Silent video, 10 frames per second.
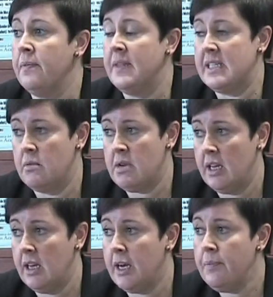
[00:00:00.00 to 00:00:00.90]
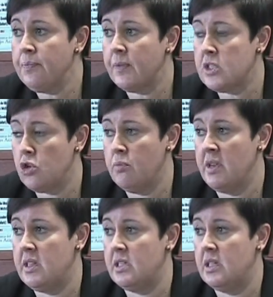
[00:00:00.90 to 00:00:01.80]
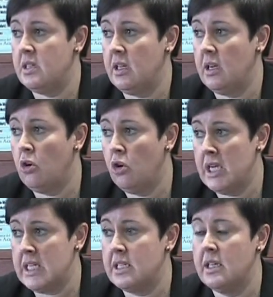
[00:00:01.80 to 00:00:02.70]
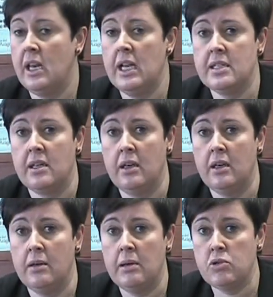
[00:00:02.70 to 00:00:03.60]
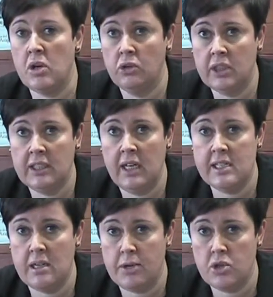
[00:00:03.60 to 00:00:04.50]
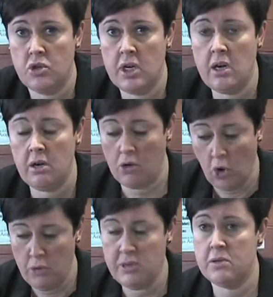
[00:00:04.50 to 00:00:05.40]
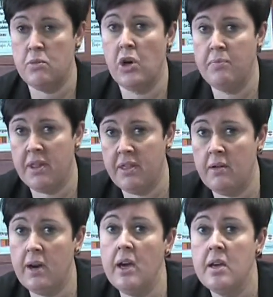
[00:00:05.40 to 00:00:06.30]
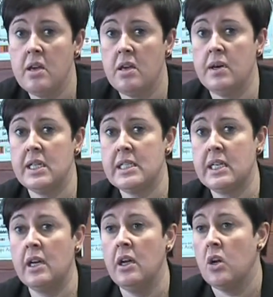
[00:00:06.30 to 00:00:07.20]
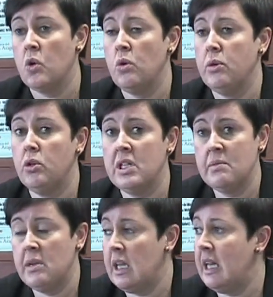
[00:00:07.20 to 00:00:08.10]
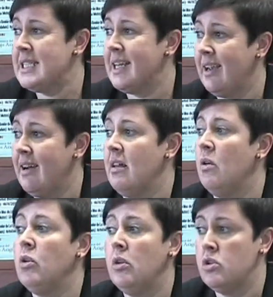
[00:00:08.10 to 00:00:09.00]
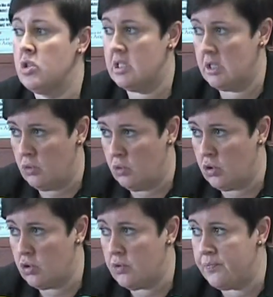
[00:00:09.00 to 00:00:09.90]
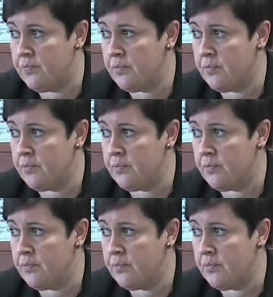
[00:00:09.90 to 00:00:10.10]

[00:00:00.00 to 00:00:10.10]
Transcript: De esta manera, son 27 horas las que vamos a contratar a esta persona. Hoy mismo empezaba y va a estar nueve horas semanales en cada uno de los institutos.